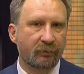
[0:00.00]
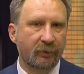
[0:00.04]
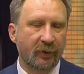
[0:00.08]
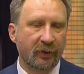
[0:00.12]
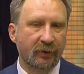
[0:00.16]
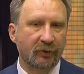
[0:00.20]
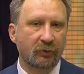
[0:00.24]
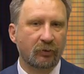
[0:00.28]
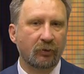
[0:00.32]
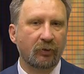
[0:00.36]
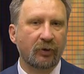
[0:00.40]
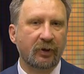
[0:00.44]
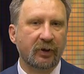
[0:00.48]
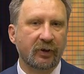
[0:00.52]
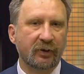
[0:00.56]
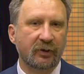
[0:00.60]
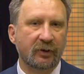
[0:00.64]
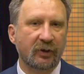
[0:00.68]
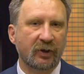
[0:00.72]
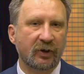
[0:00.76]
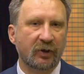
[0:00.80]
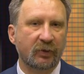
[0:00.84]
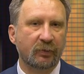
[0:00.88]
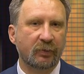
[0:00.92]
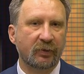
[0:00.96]
в простой,
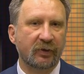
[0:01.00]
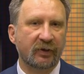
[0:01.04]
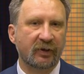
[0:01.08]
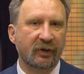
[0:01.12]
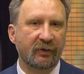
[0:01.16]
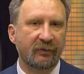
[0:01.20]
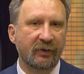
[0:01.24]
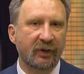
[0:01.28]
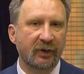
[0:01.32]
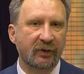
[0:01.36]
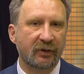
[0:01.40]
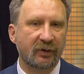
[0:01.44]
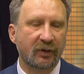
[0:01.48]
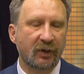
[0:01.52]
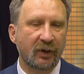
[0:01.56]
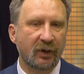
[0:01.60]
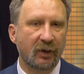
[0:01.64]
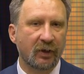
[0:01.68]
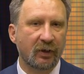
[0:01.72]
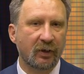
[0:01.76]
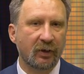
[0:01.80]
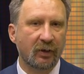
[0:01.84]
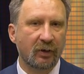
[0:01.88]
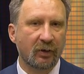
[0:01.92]
казалось бы, советской